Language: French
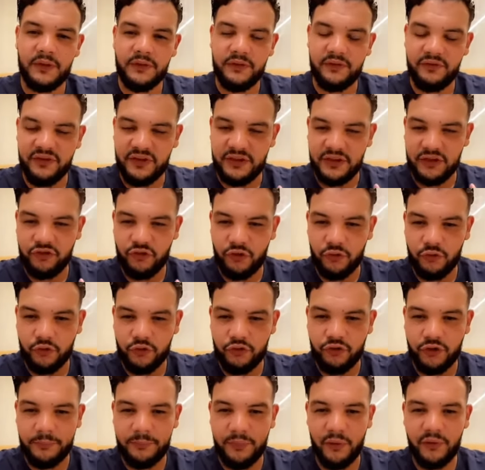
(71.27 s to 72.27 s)
C'est des gens
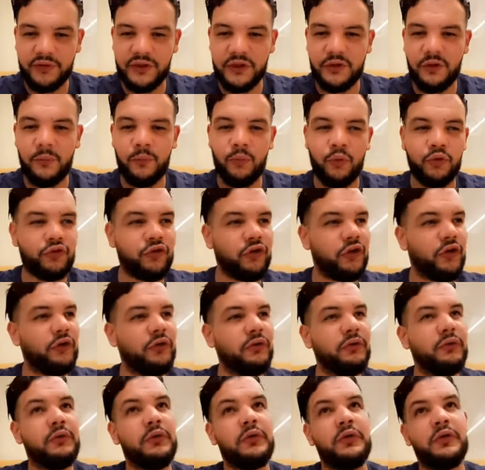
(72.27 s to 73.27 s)
que j'ai portés dans mon cœur.
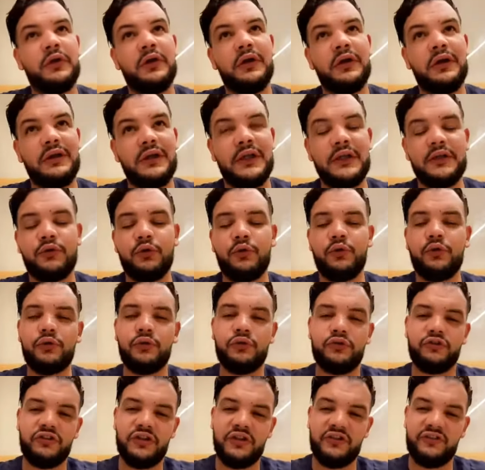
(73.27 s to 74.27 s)
Les taux,
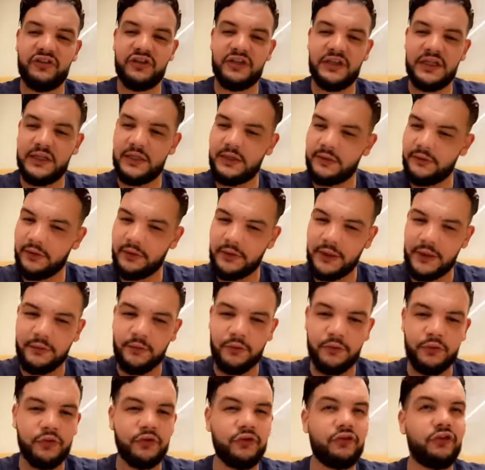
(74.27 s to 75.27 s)
je les cité Il y en a
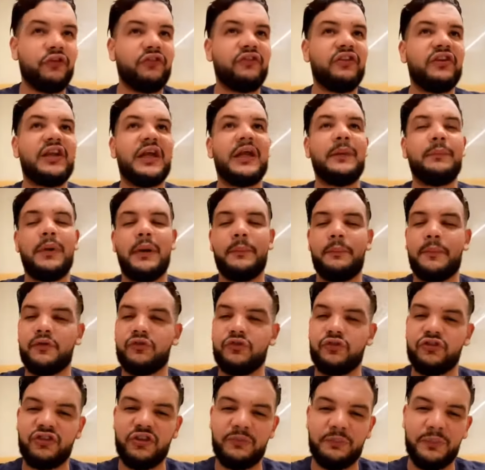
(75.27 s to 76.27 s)
d'autres que je ne citerai pas
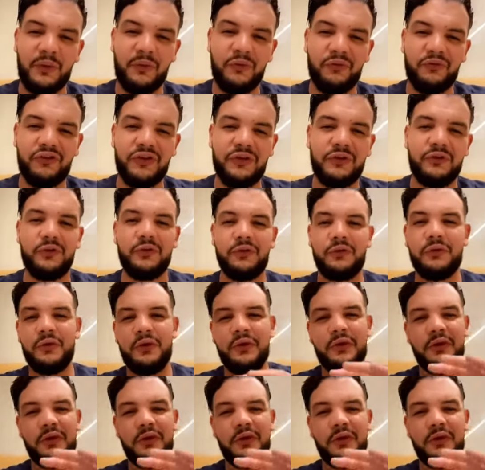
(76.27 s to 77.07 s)
parce que j'ai pas envie de